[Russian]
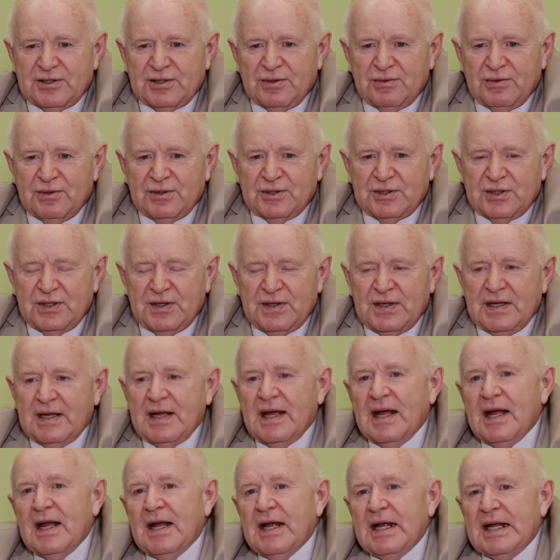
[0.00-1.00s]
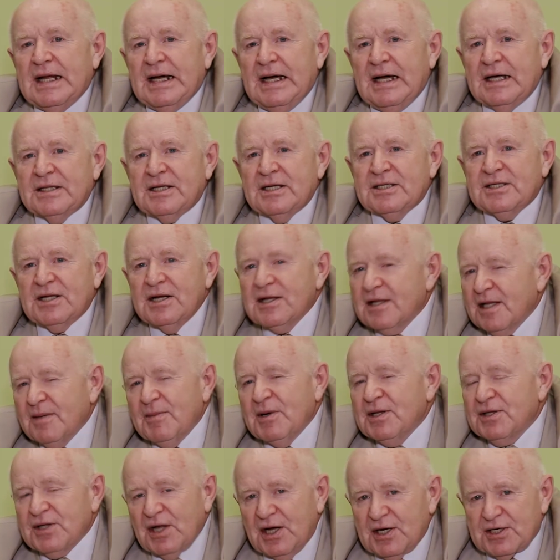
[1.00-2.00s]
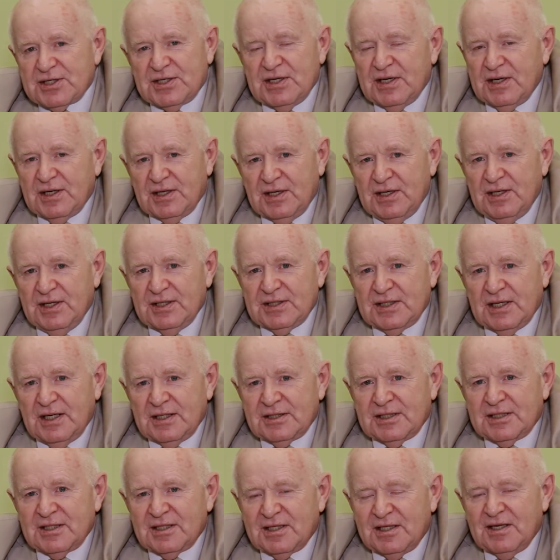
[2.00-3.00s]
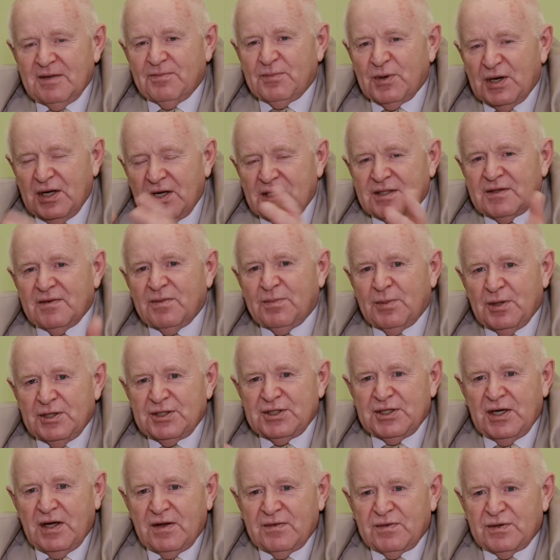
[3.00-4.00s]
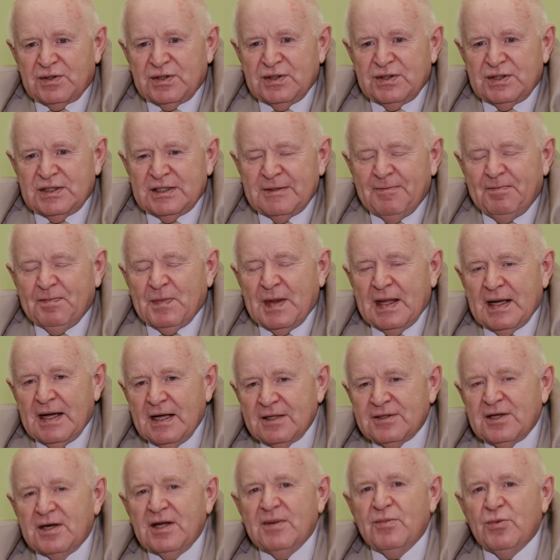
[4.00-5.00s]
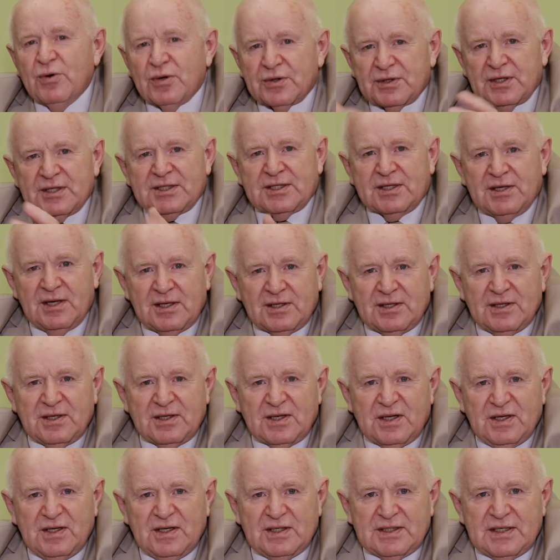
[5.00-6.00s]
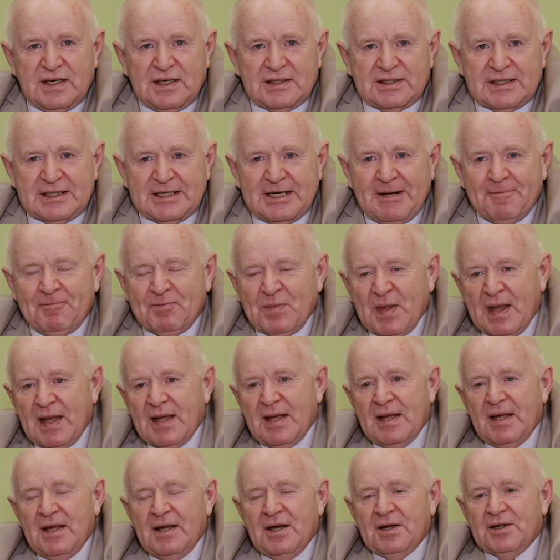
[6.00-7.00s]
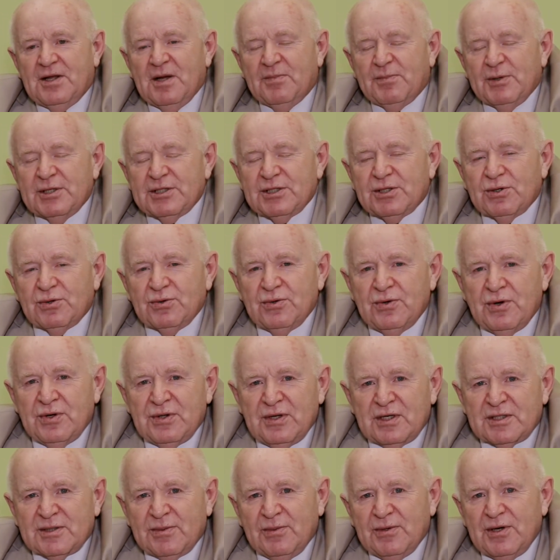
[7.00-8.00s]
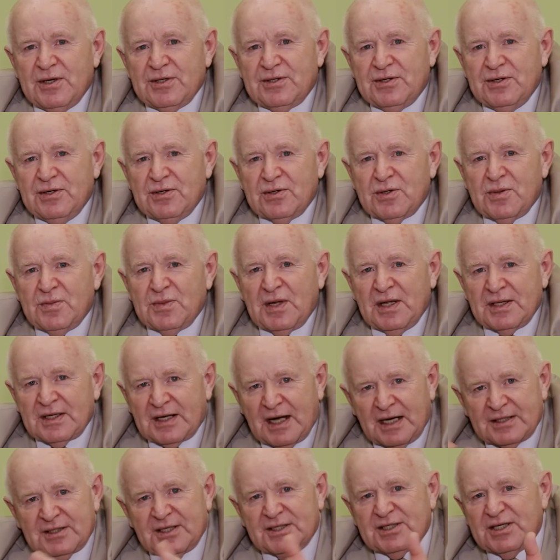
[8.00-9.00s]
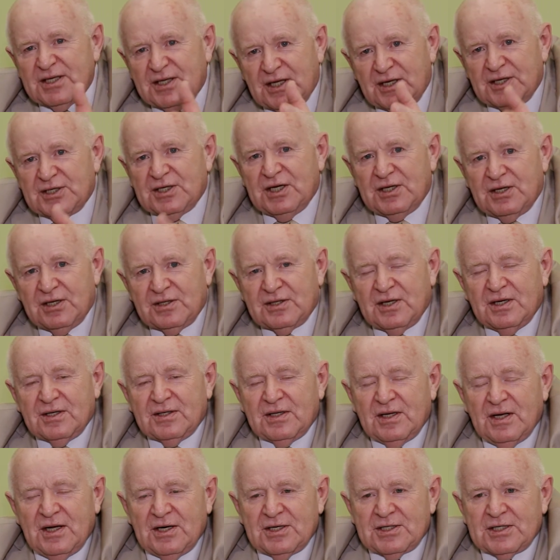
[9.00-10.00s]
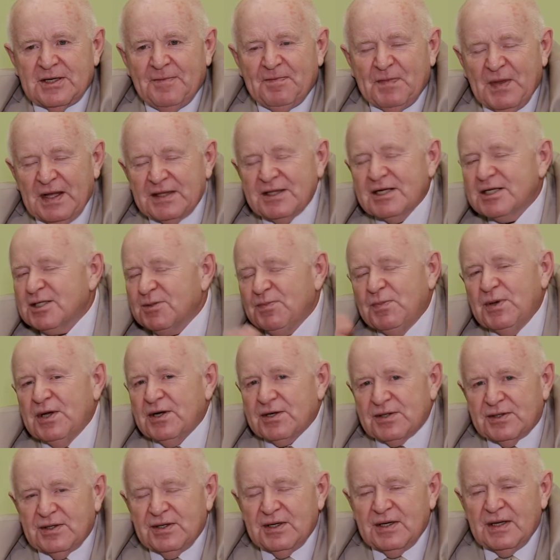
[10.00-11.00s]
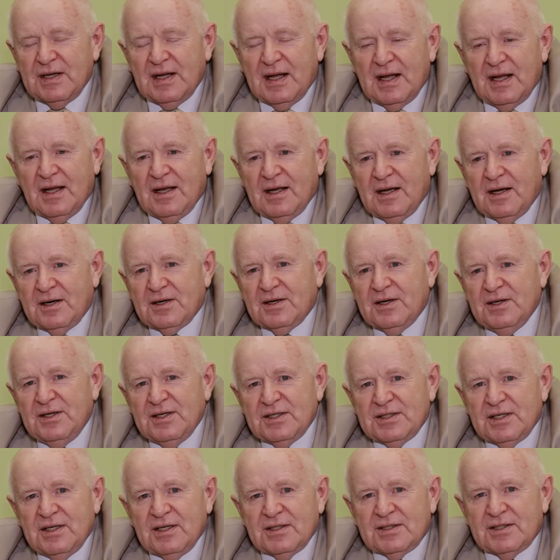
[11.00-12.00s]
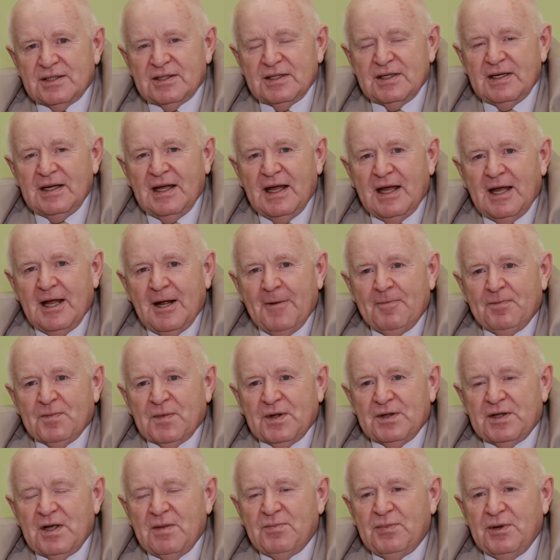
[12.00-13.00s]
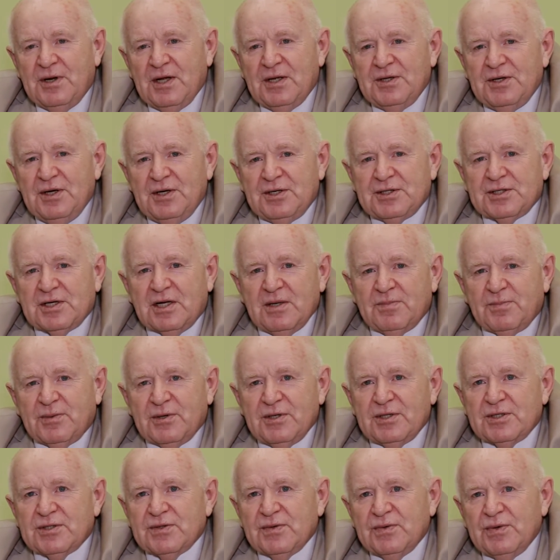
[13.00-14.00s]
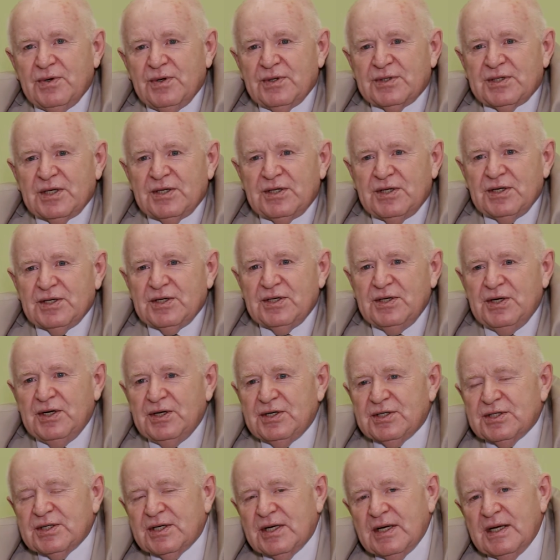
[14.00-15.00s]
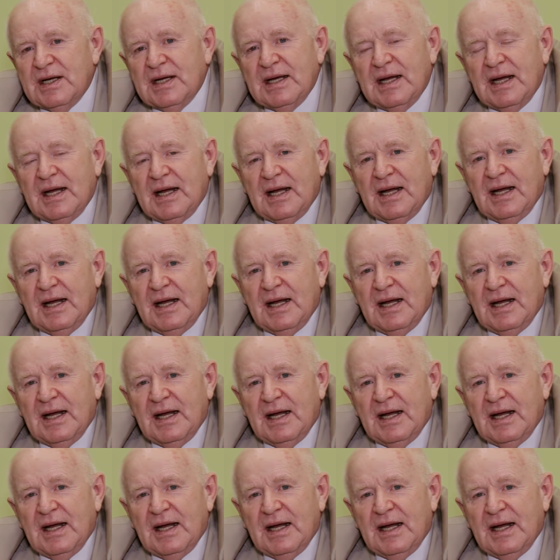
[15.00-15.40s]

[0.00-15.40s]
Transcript: сооружения. Это строительно-монтажная организация, где проекты воплощают в жизнь. Это ремонтно-строительные организации, где построено, эксплуатируем, надо как-то содержать и так дальше. Это экспертные организации, где периодически производится техническая